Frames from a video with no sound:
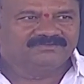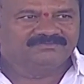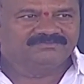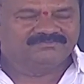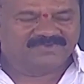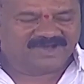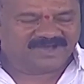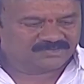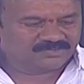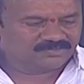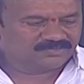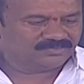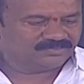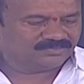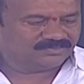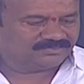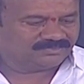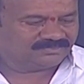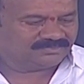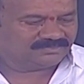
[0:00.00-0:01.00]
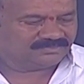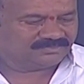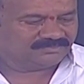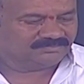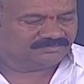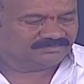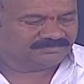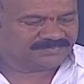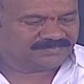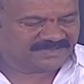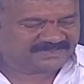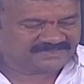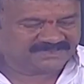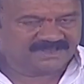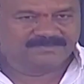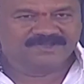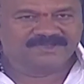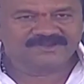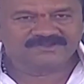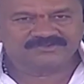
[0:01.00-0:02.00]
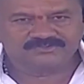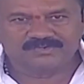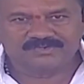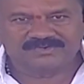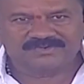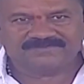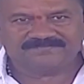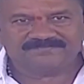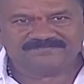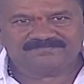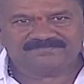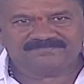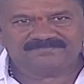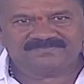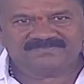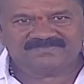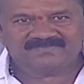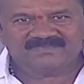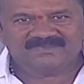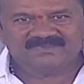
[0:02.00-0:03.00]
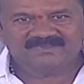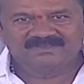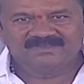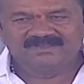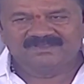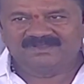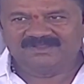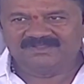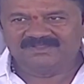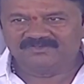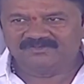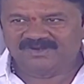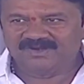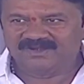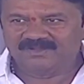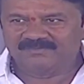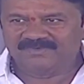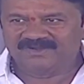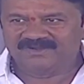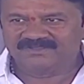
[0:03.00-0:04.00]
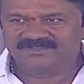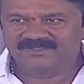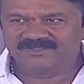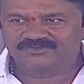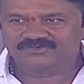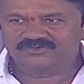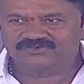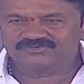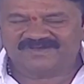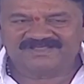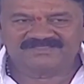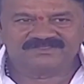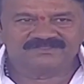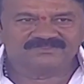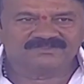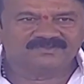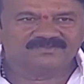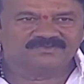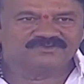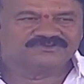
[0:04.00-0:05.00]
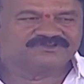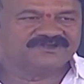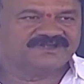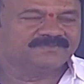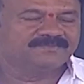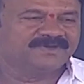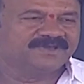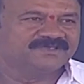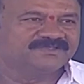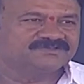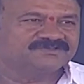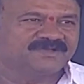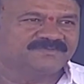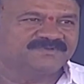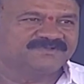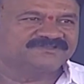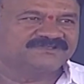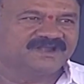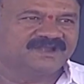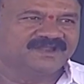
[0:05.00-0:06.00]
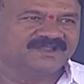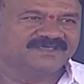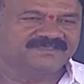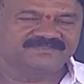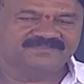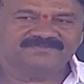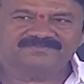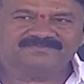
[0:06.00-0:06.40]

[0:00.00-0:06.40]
వారు పెద్ద మనసుతోని ఎందుకంటే మనకు తెలుసు స్వాతంత్రం వచ్చి డెబ్బై ఐదు సంవత్సరాలు అయింది